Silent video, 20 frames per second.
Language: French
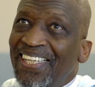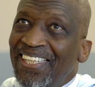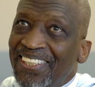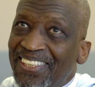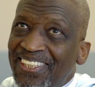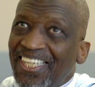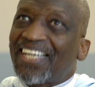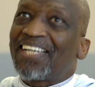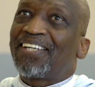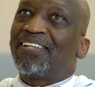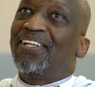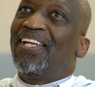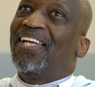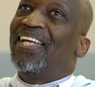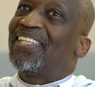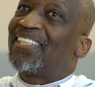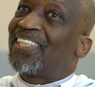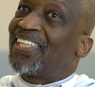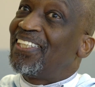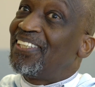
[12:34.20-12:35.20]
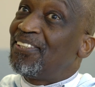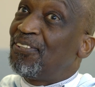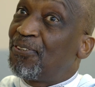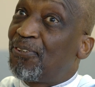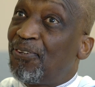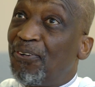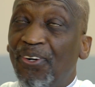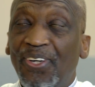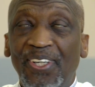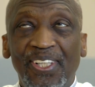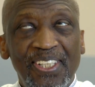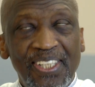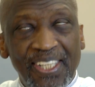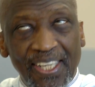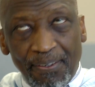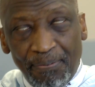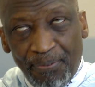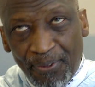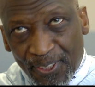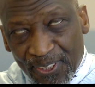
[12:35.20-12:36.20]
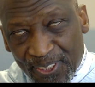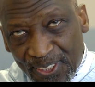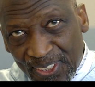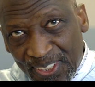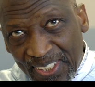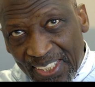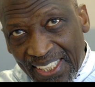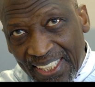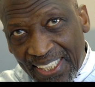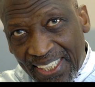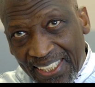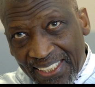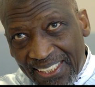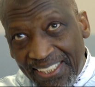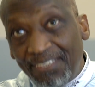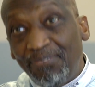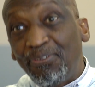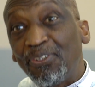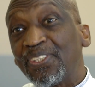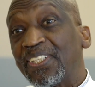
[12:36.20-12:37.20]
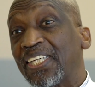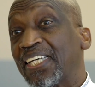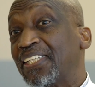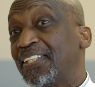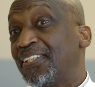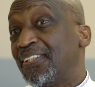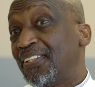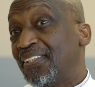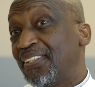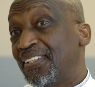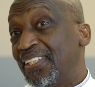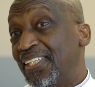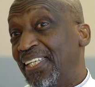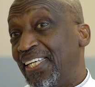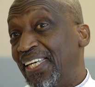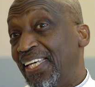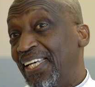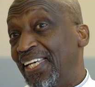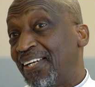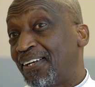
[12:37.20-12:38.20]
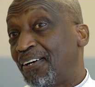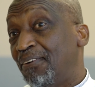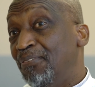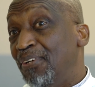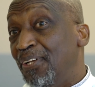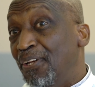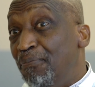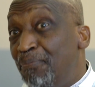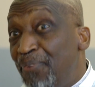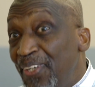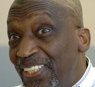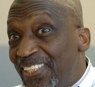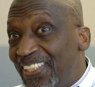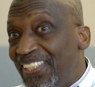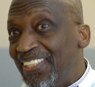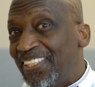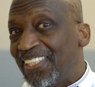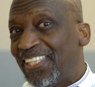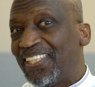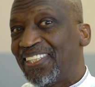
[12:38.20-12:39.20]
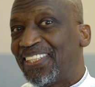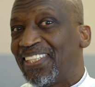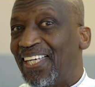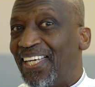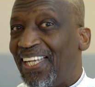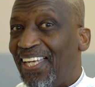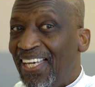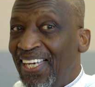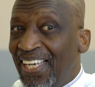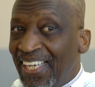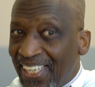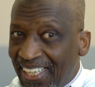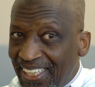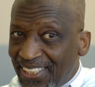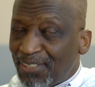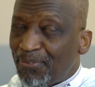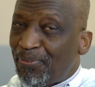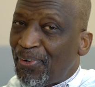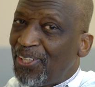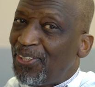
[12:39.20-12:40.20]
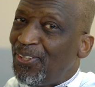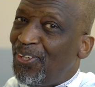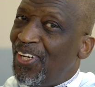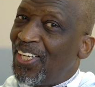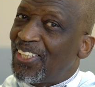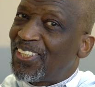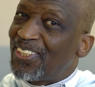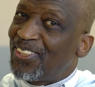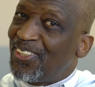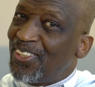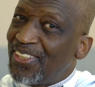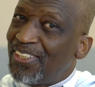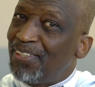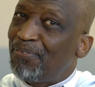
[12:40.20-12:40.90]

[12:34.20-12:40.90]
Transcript: chaque lettre du Coran rapporte dix bonnes actions. Et comme il le précisait, quand je parle d'une lettre, je ne